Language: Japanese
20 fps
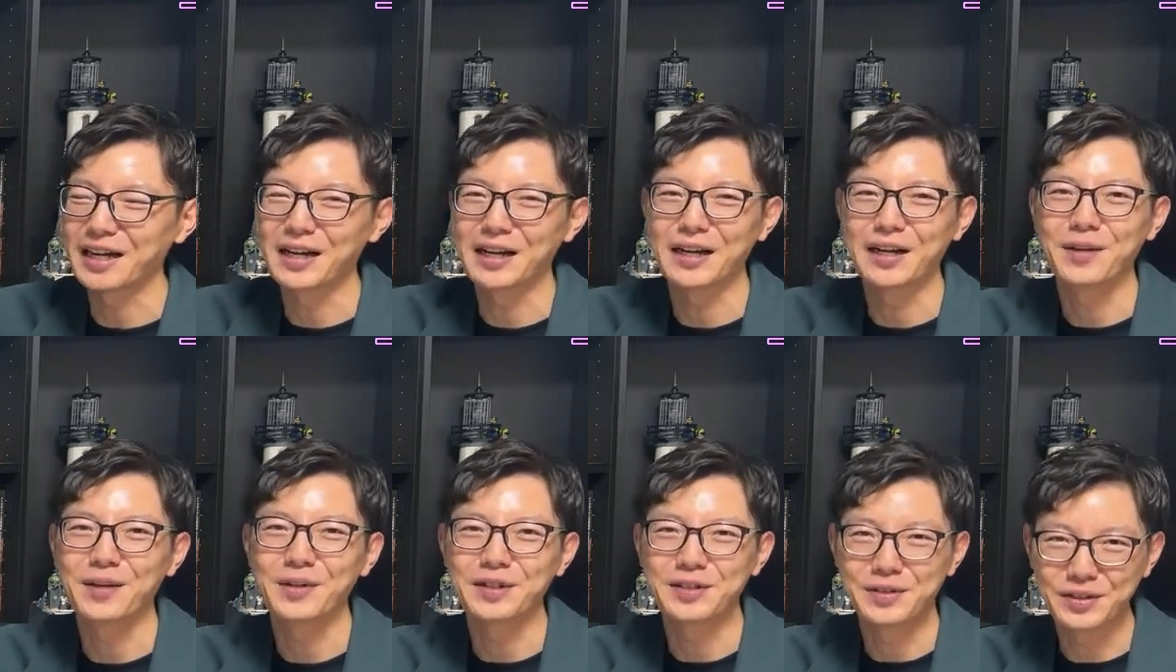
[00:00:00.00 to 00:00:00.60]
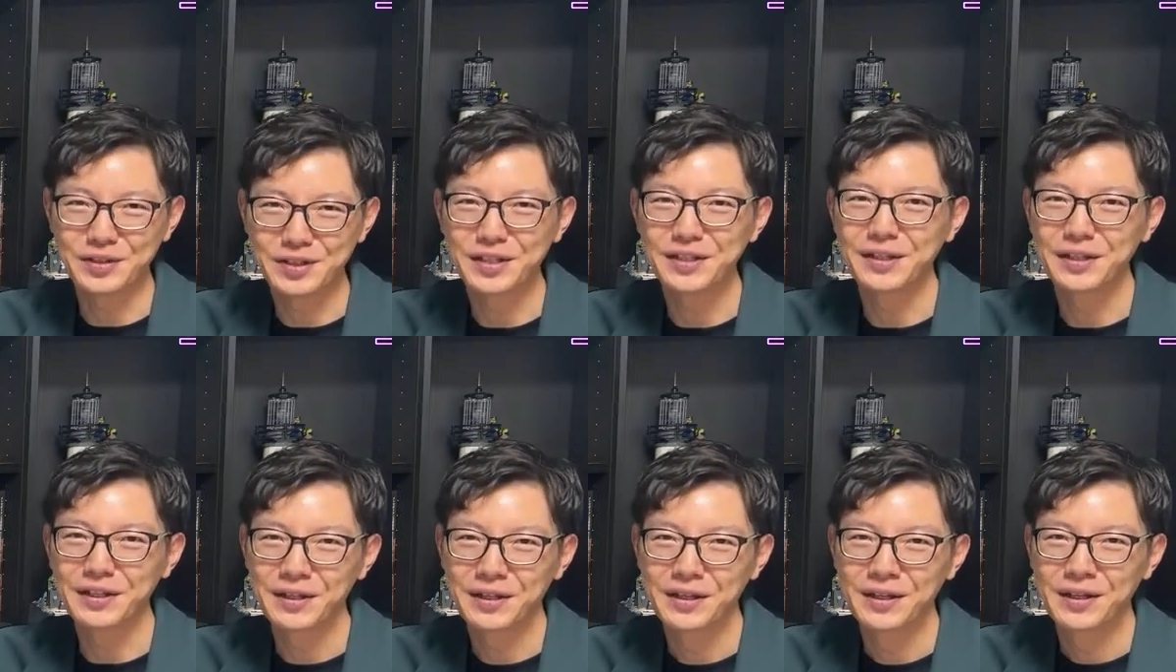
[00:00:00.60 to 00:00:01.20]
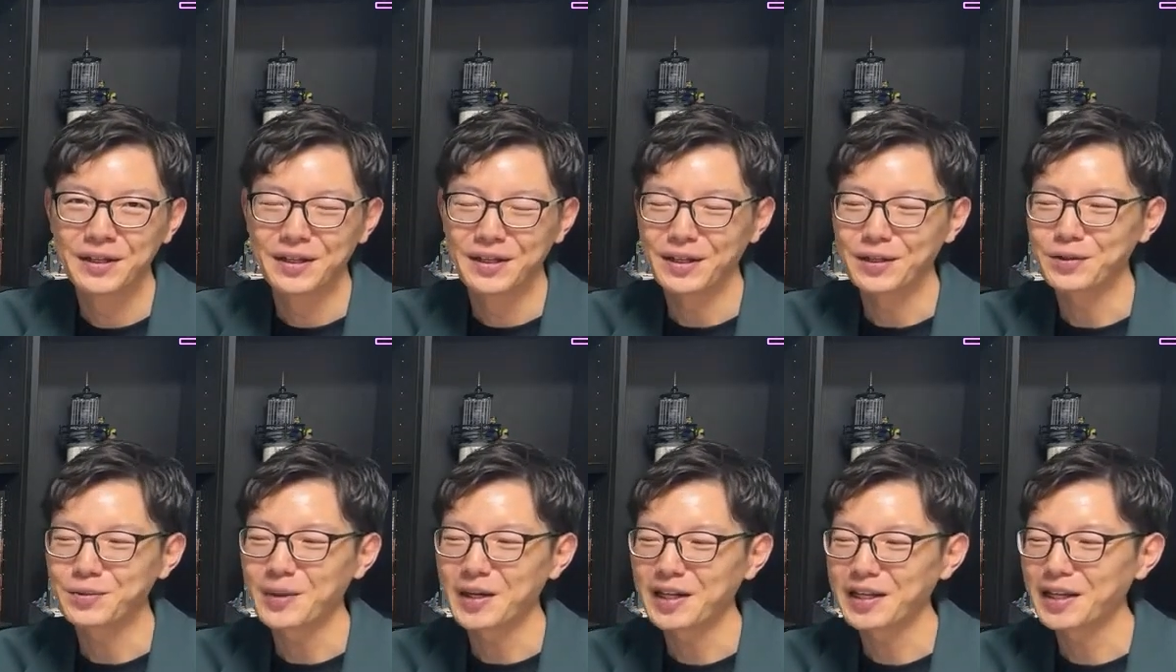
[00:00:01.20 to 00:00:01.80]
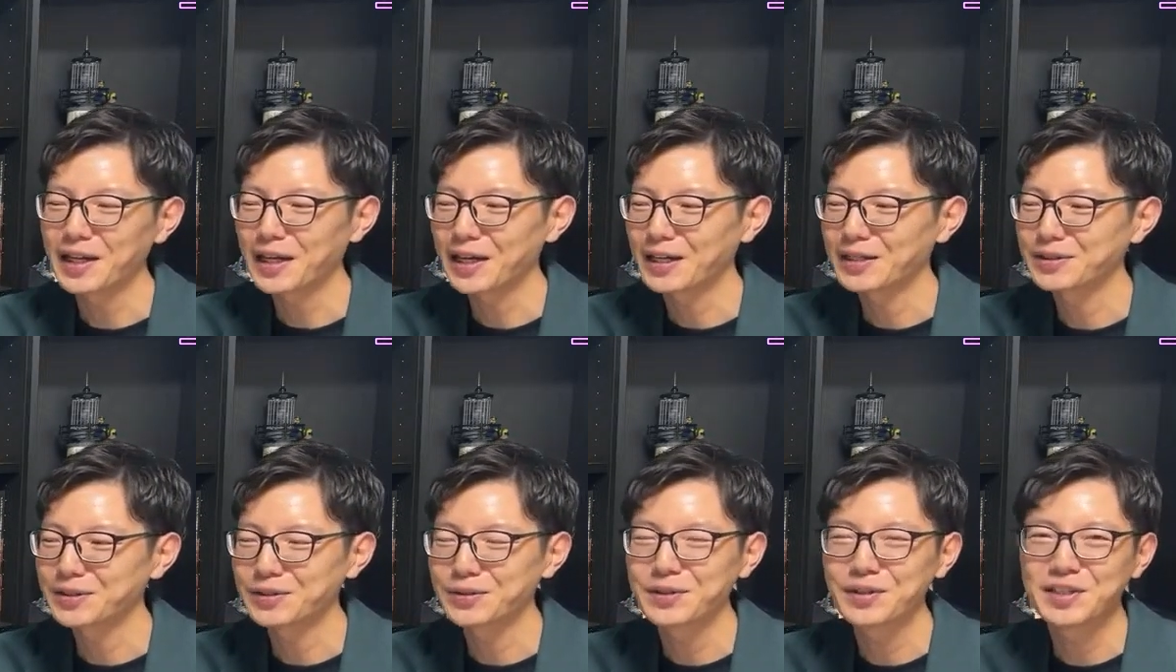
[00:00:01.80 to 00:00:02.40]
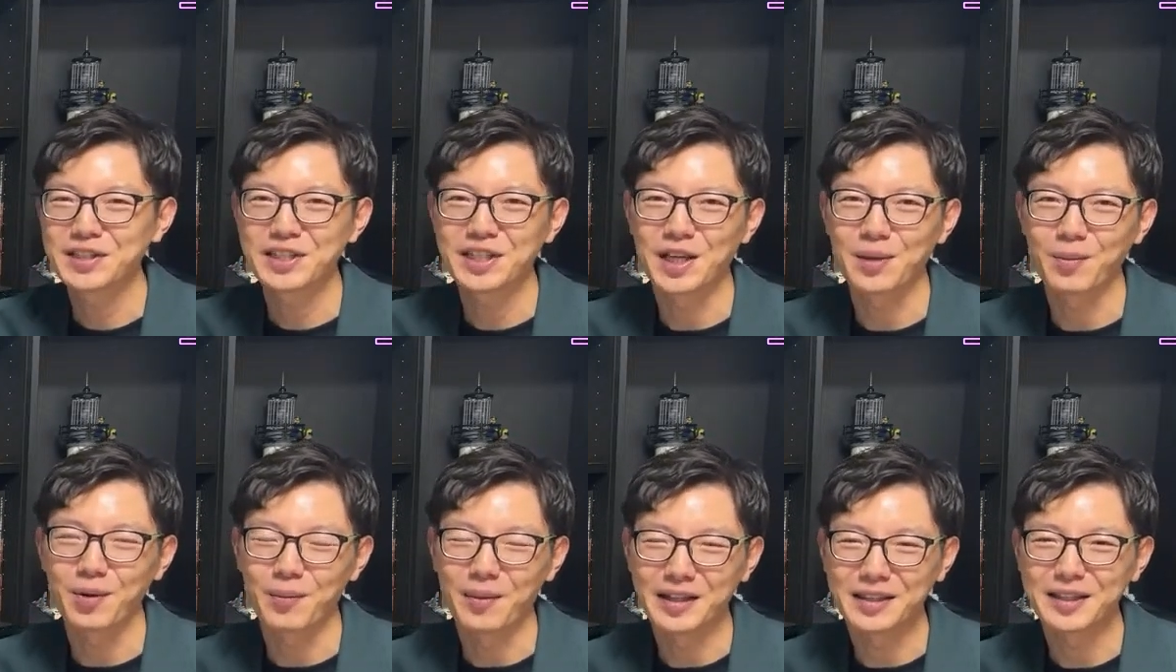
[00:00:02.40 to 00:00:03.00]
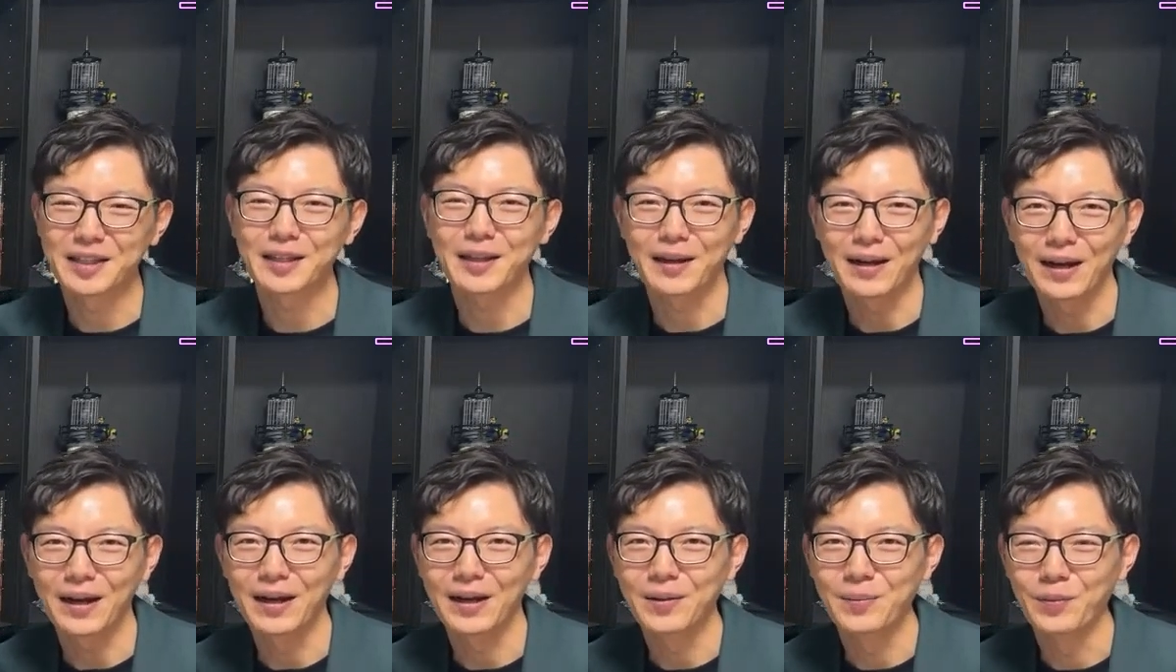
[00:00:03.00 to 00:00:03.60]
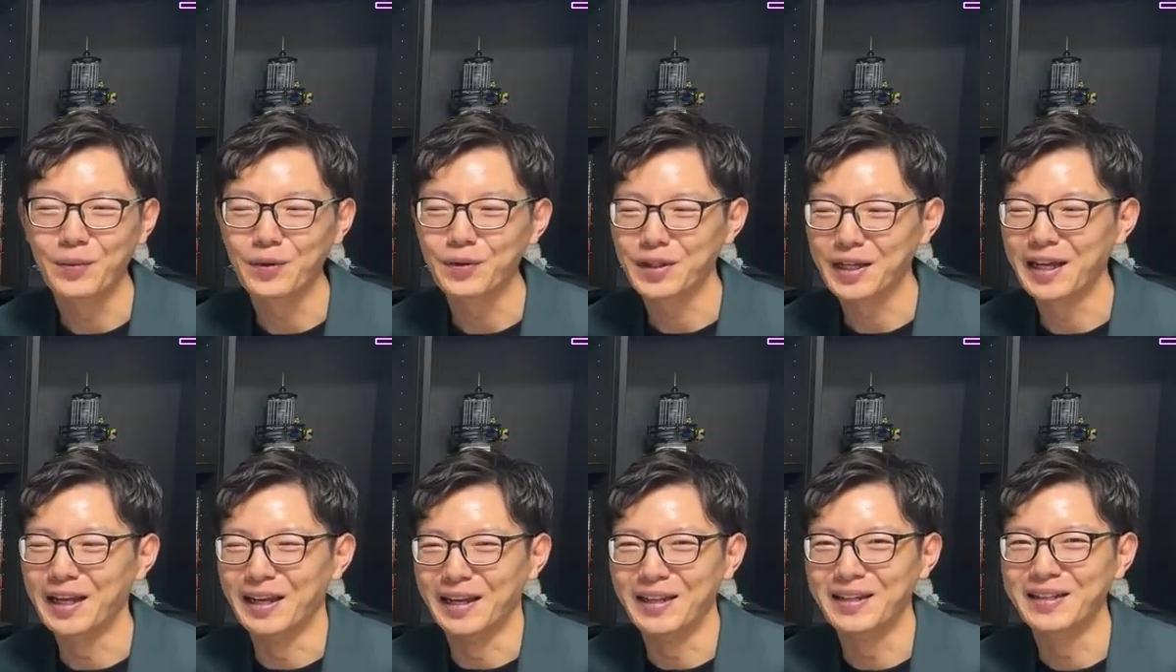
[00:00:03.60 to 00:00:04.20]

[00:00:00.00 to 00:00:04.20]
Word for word: かかりますし生まれてから11年も待ってたらもうね